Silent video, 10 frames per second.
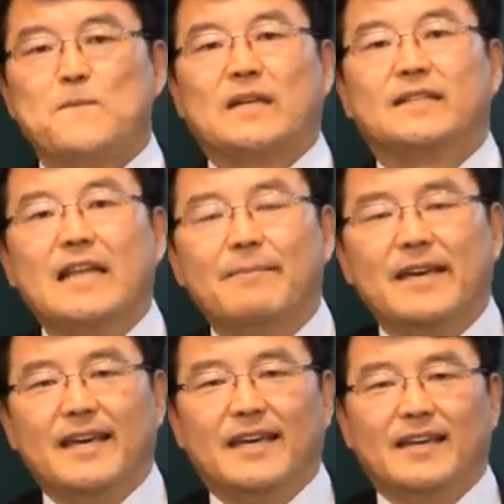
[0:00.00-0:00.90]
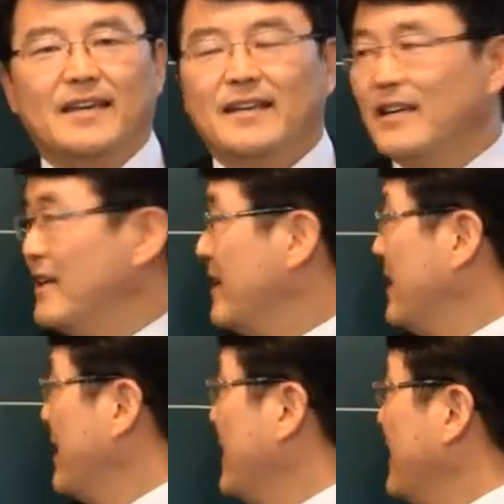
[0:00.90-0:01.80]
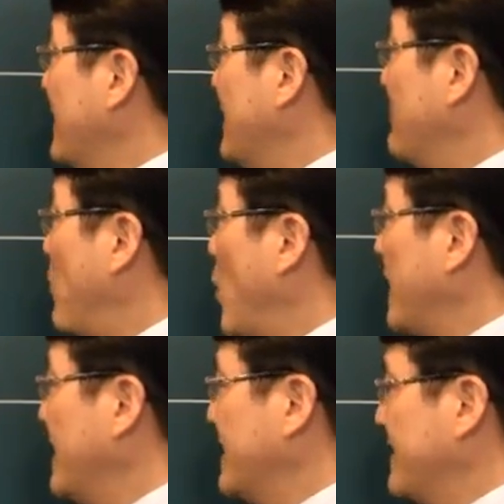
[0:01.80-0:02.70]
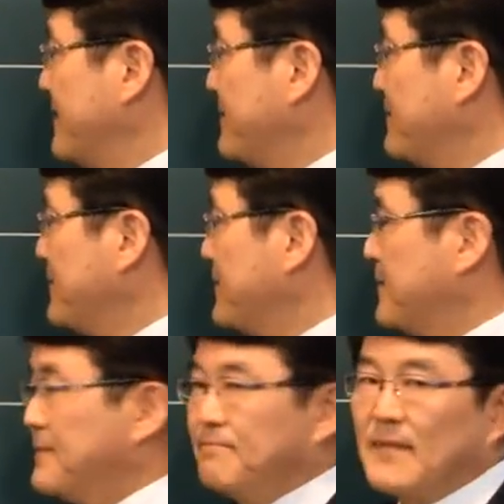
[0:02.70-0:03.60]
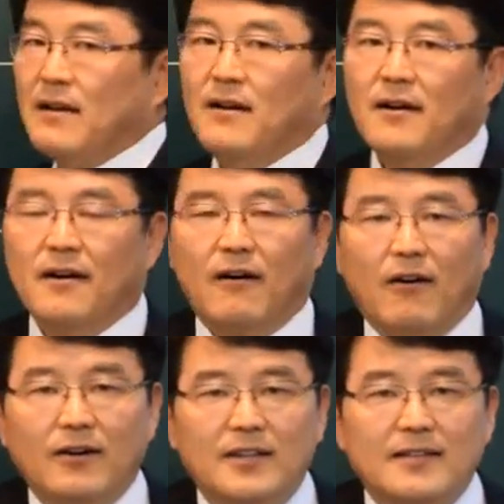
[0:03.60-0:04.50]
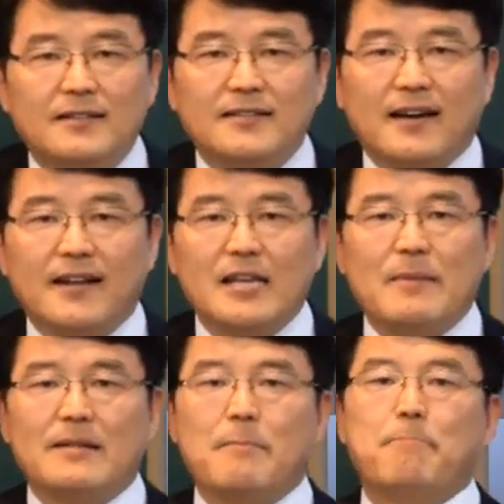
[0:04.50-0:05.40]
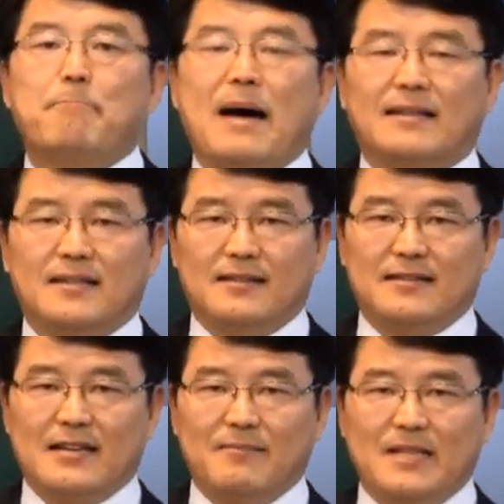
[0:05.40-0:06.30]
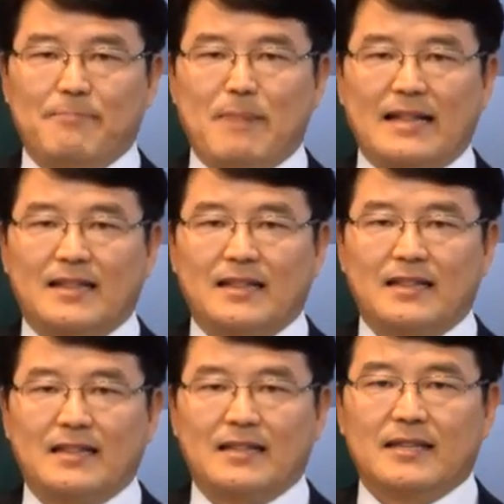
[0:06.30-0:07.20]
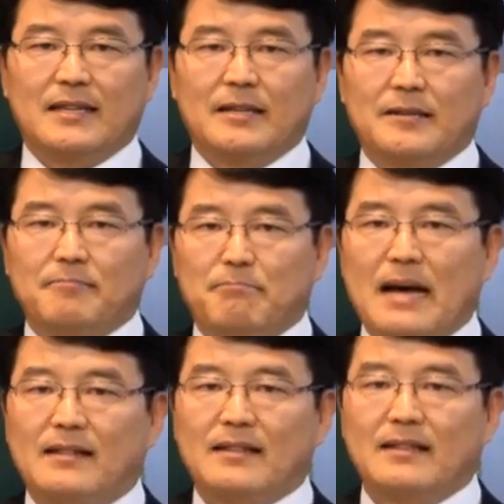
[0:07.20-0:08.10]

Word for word: 그 다음에 이 보리는 어디에서 자라냐면 밭에서 자랍니다. 밭. 밭.